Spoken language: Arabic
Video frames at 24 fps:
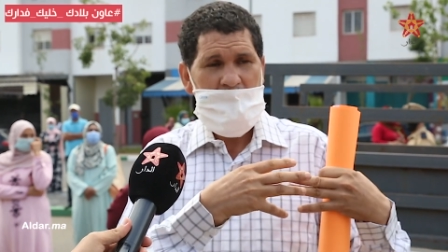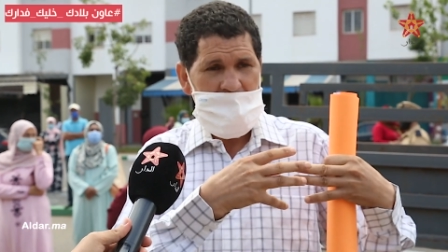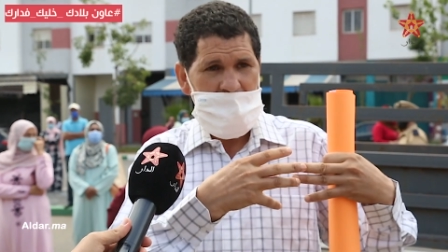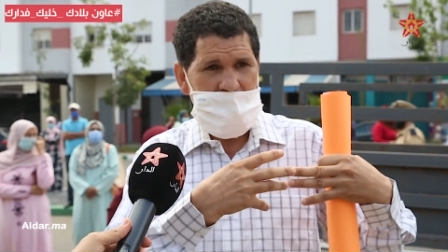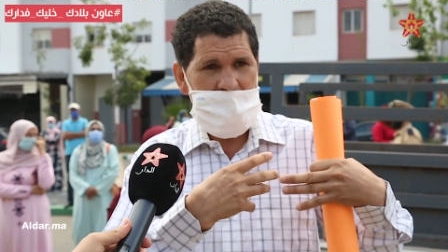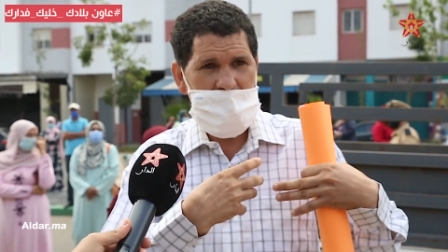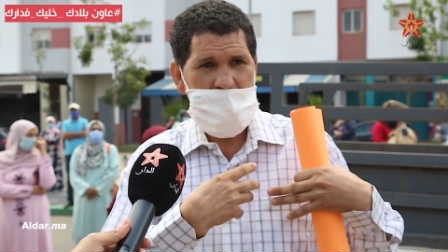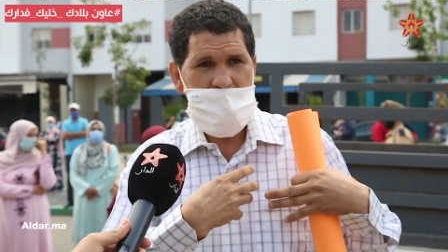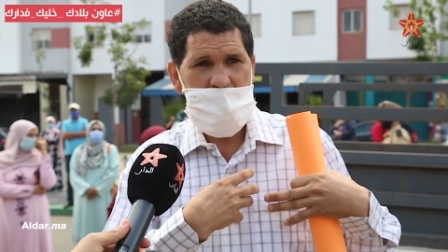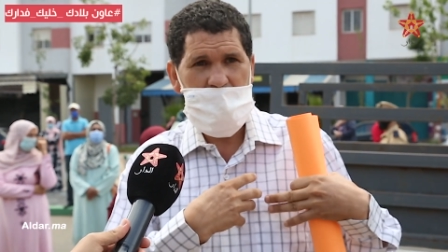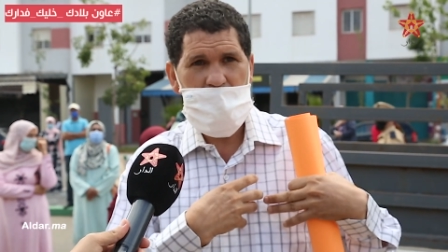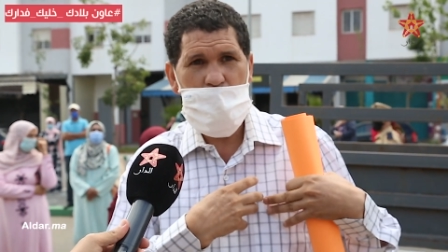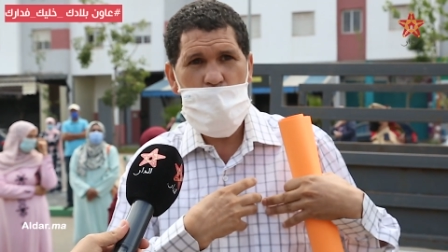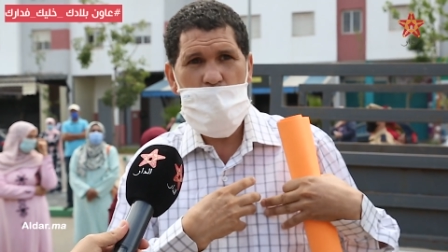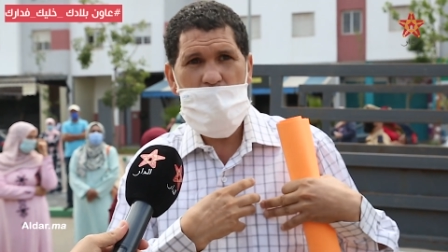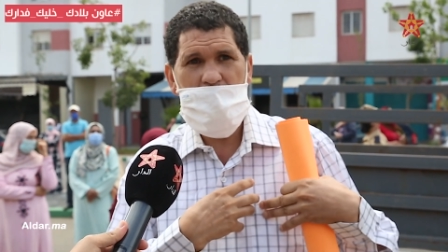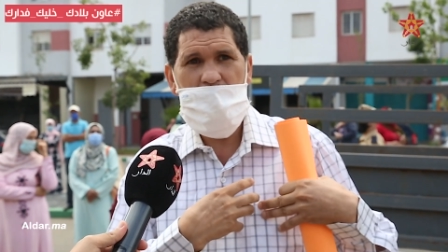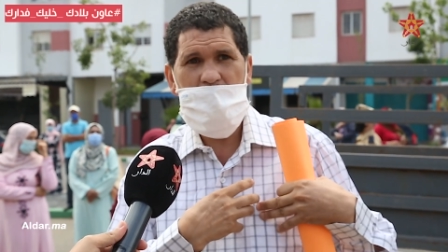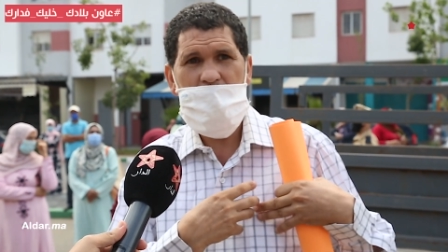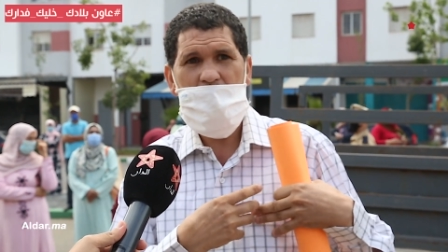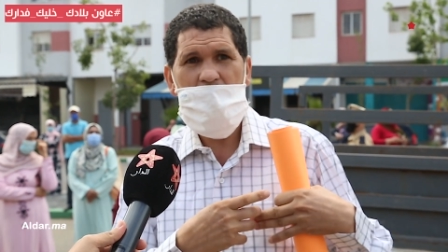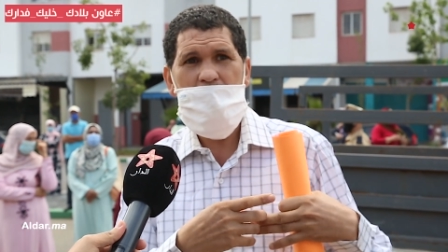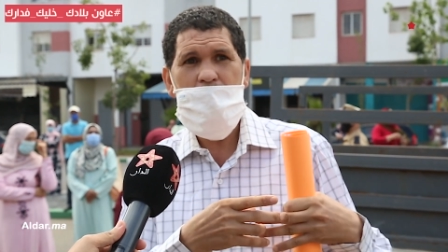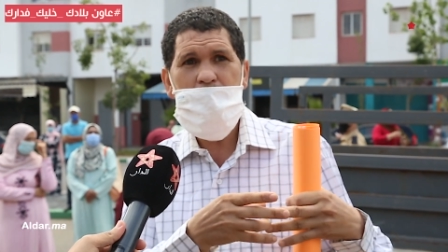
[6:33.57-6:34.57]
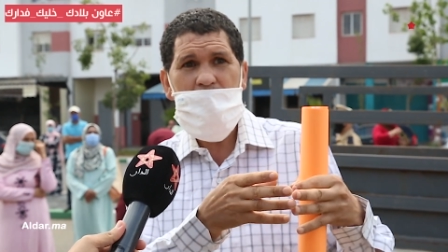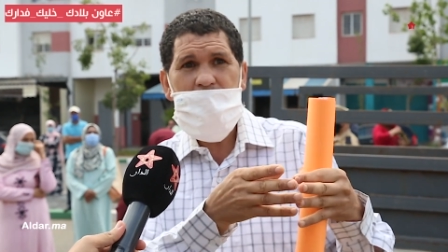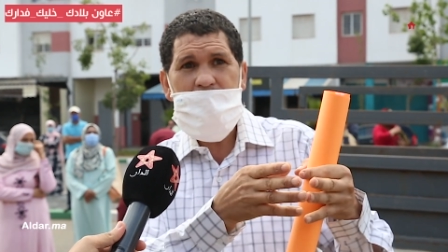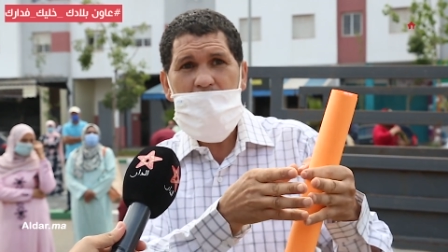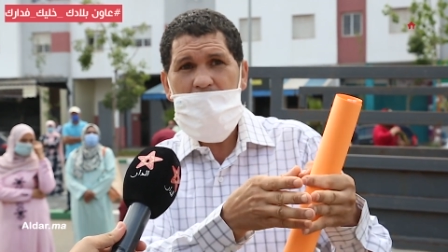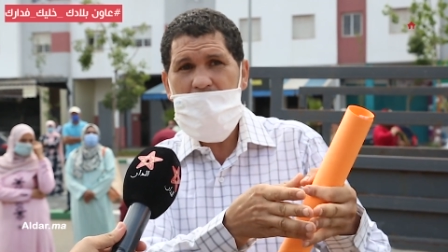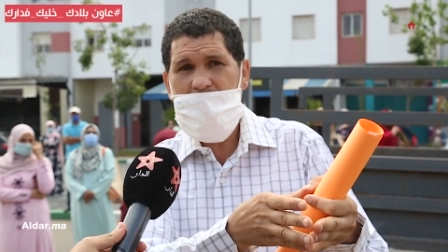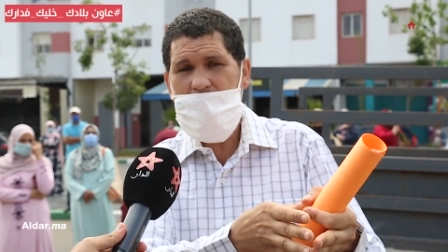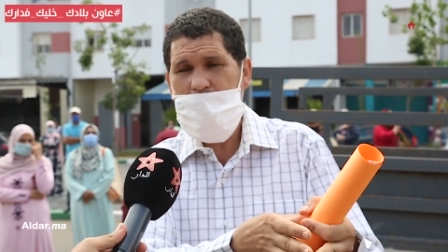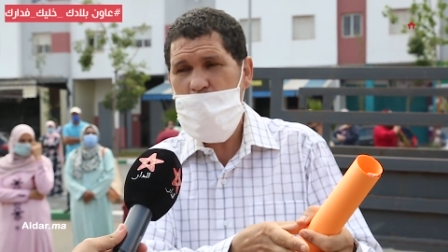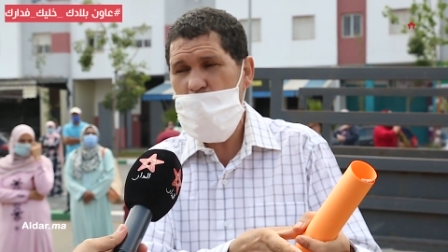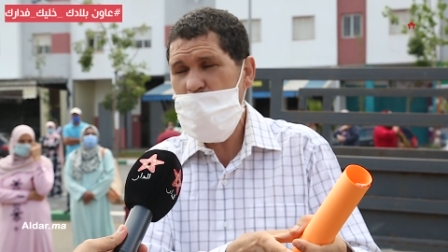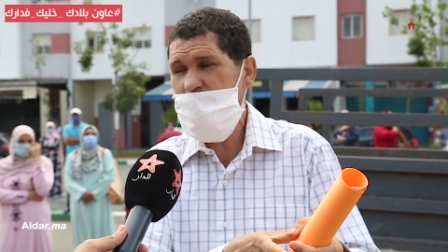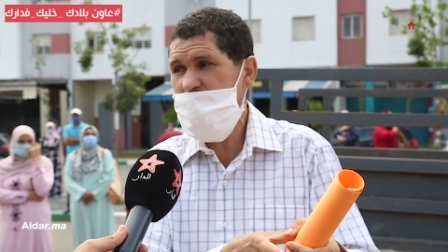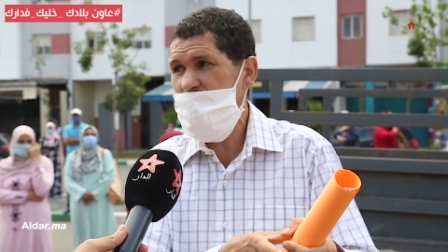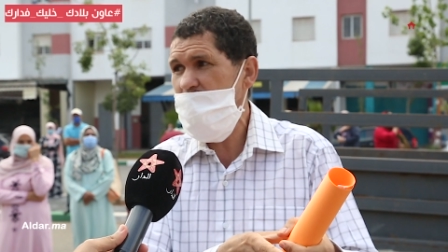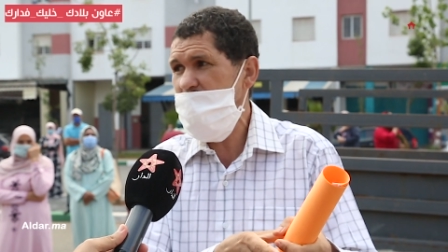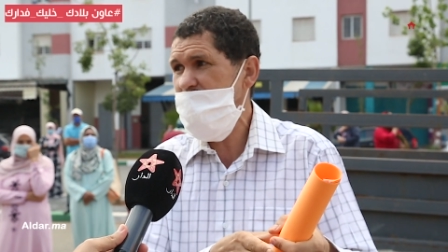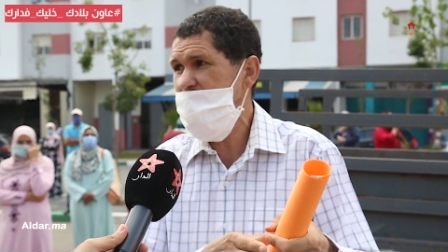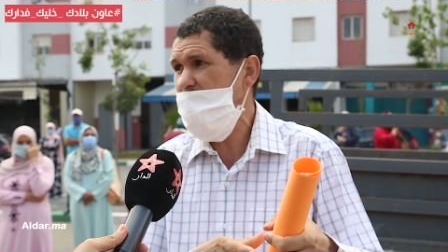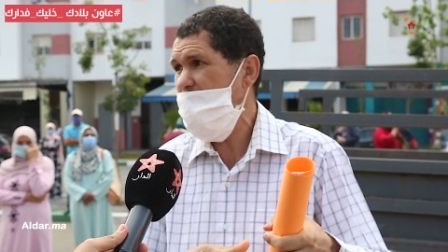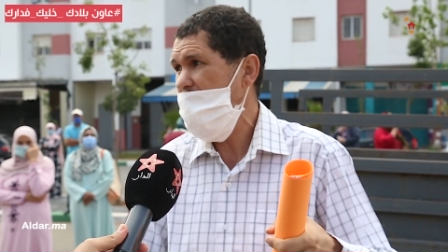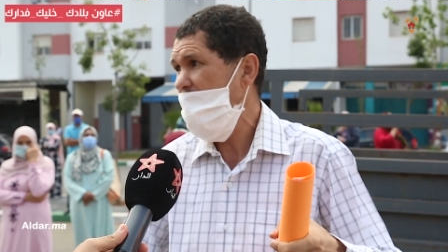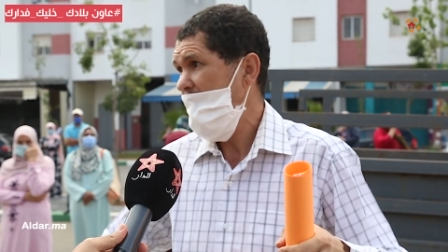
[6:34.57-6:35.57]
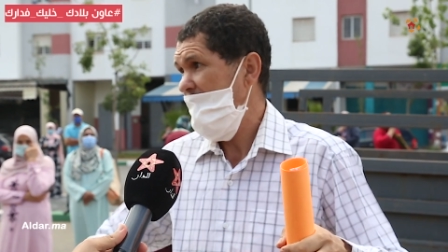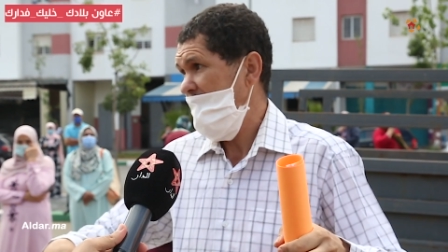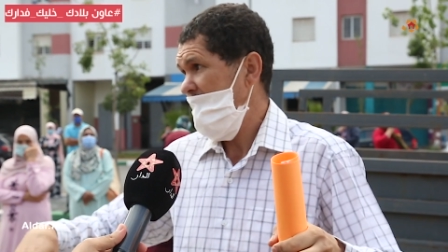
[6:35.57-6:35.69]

لولي الأمر داخل المؤسسة